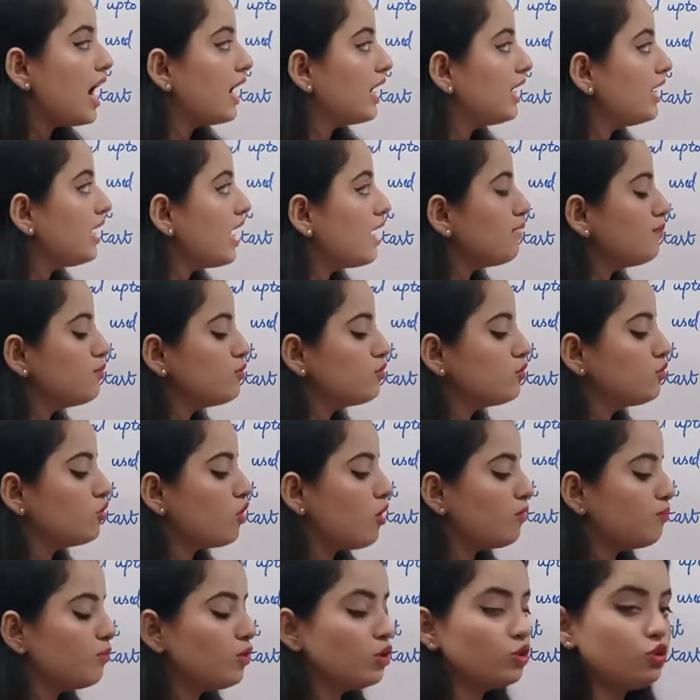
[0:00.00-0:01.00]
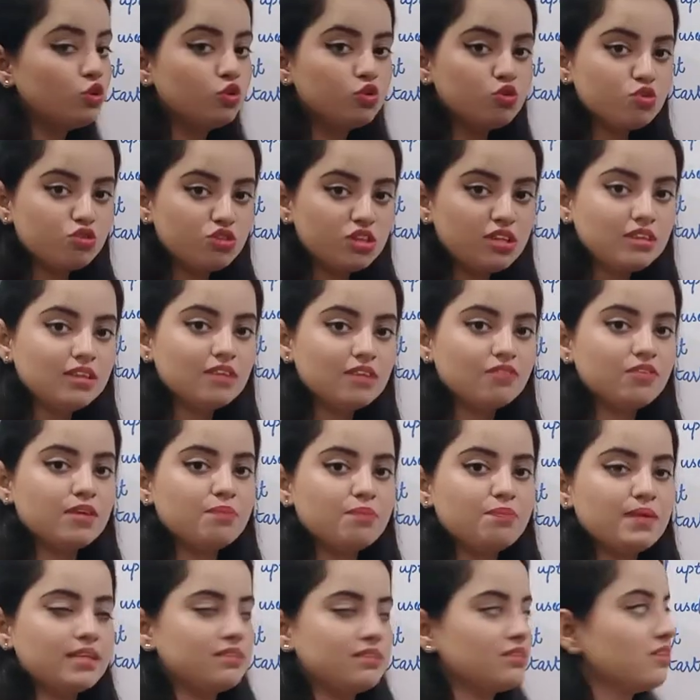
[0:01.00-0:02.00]
अगर आप उस नॉब को दूसरी दफ़ा
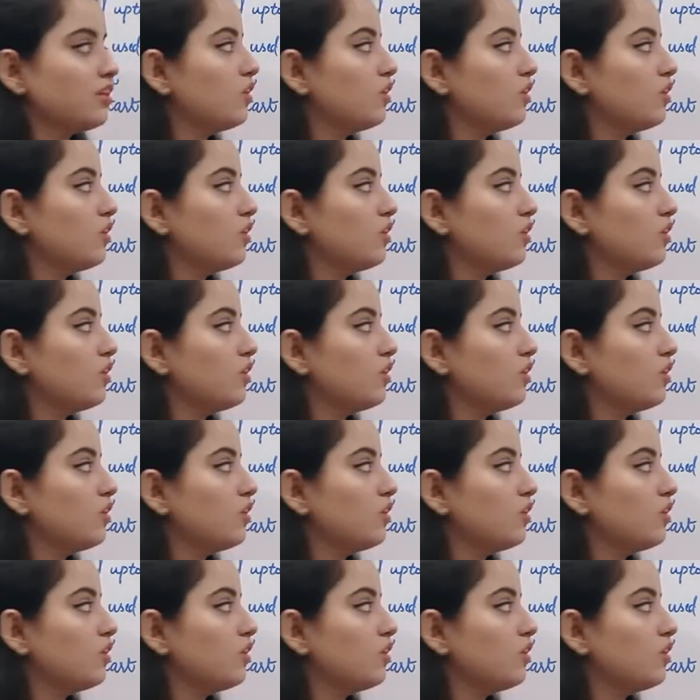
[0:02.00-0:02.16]
दफ़ा प्रेस